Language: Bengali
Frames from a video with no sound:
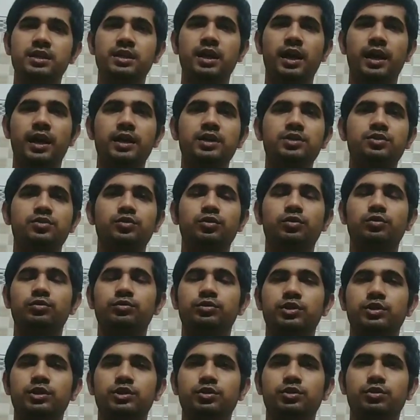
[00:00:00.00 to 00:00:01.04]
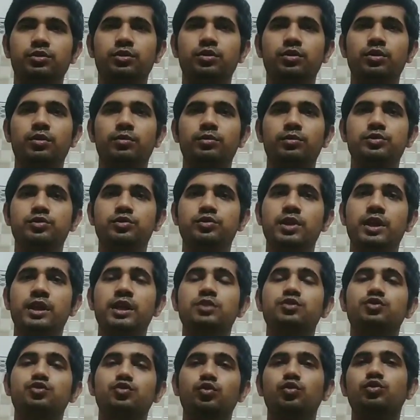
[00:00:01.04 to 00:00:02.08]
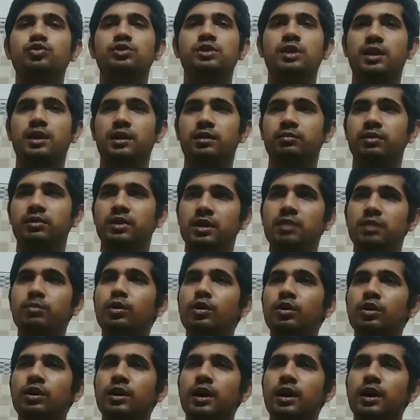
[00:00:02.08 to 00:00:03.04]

কারেন্ট সোর্সের জন্য অবশ্যই একটা সোর্স লাগবে এবং